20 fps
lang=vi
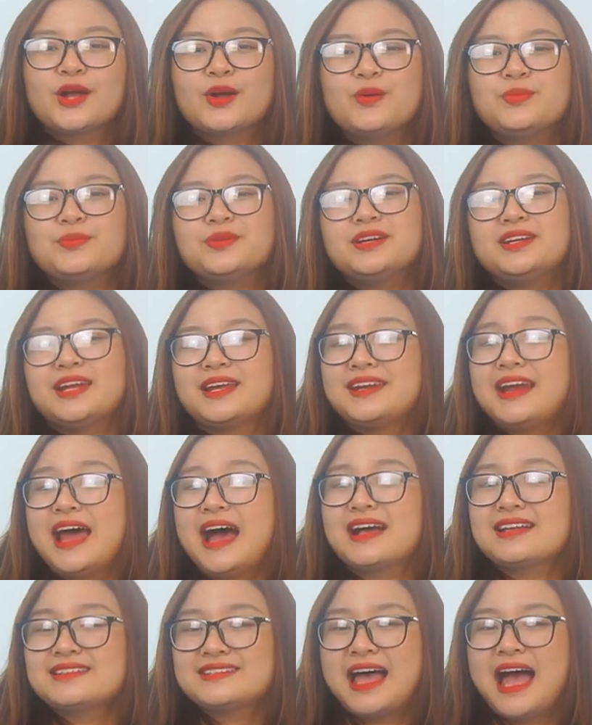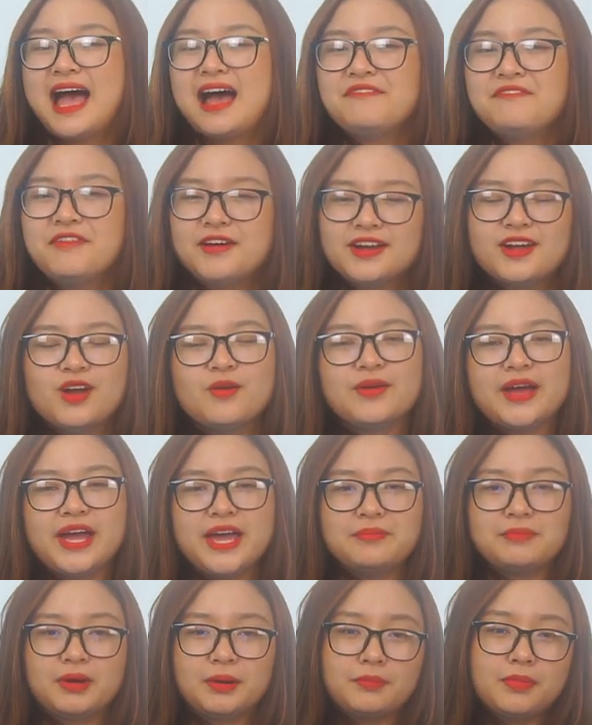cũng như là đáng giá với công nghệ
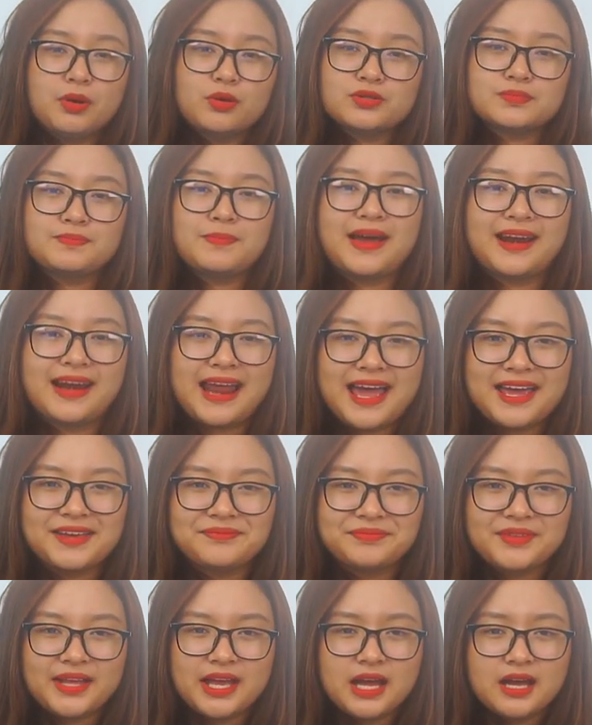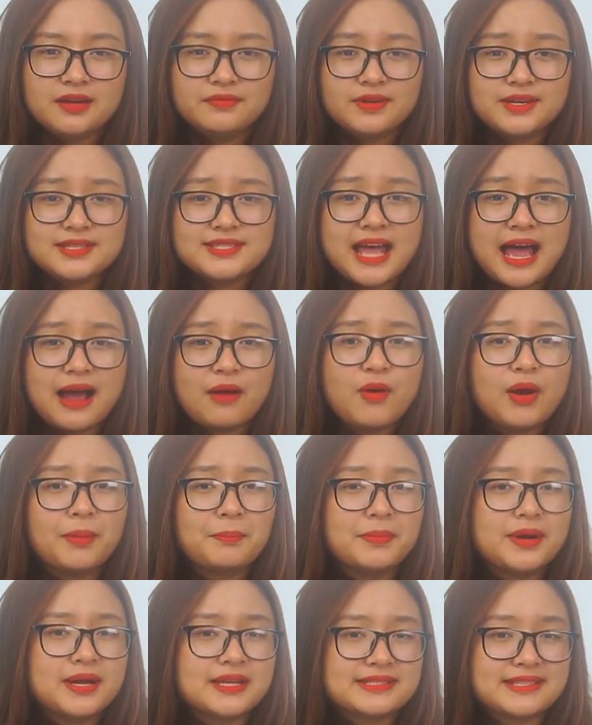mà Bose mang lại. Với giá
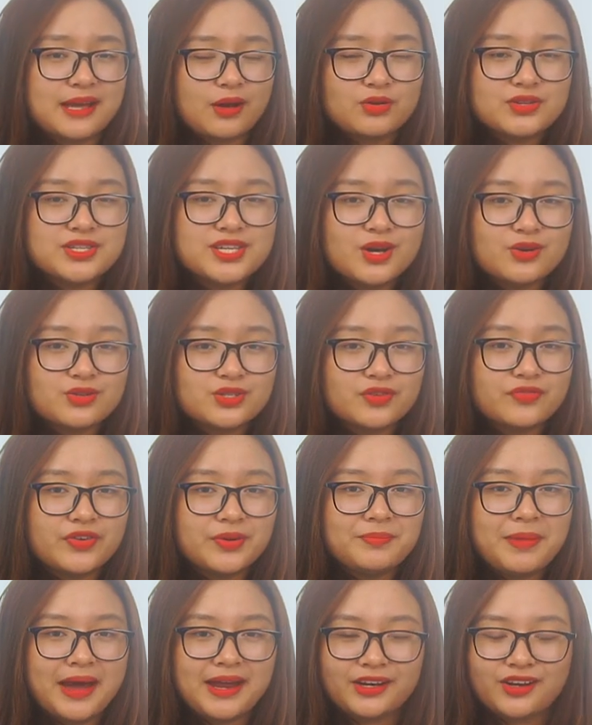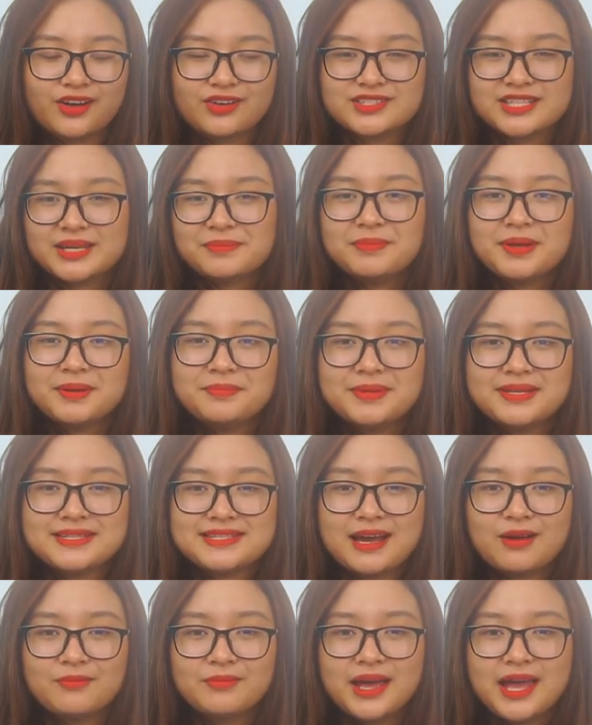khoảng 16 triệu cho phiên bản có sẵn bên bên
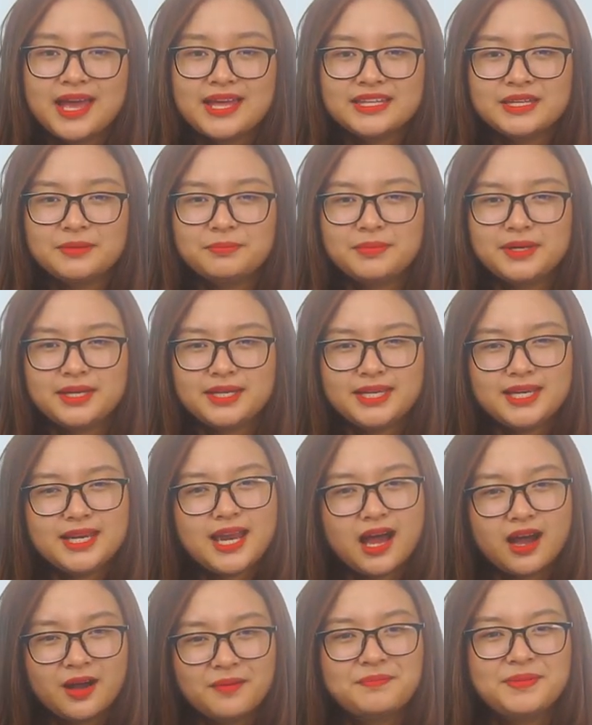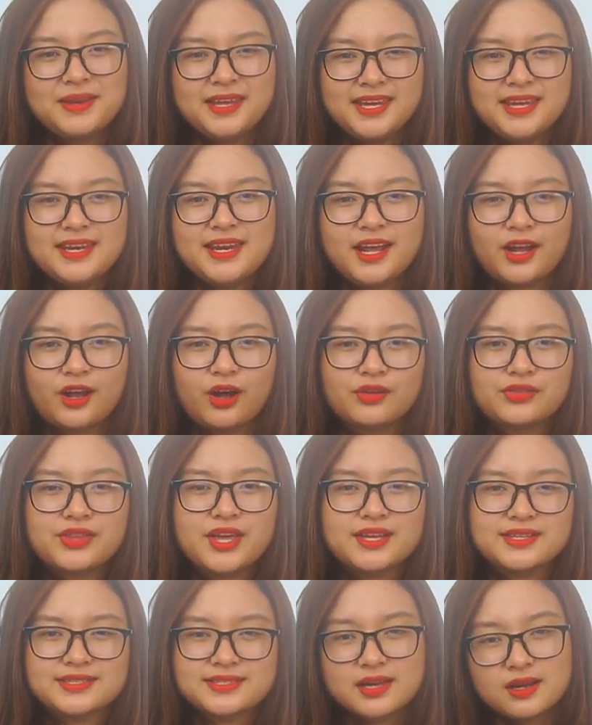trong thì mình nghĩ là hợp lý để có
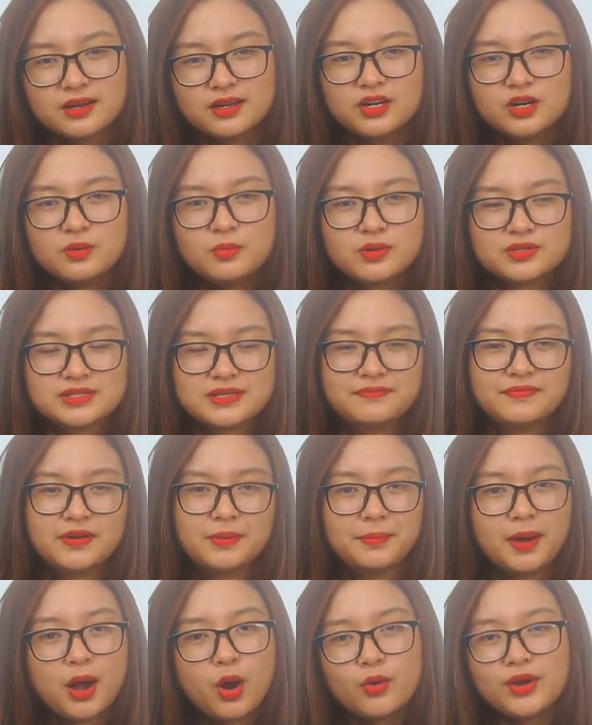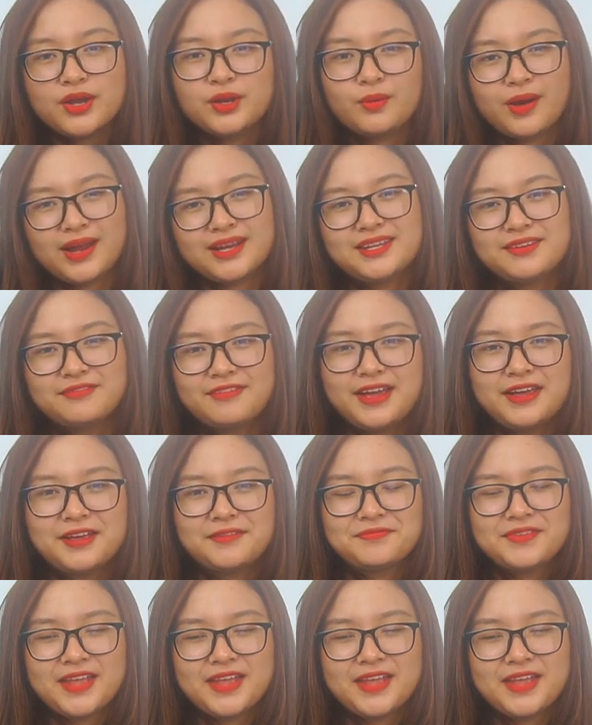thể sở hữu một sản phẩm all-in-one như vậy.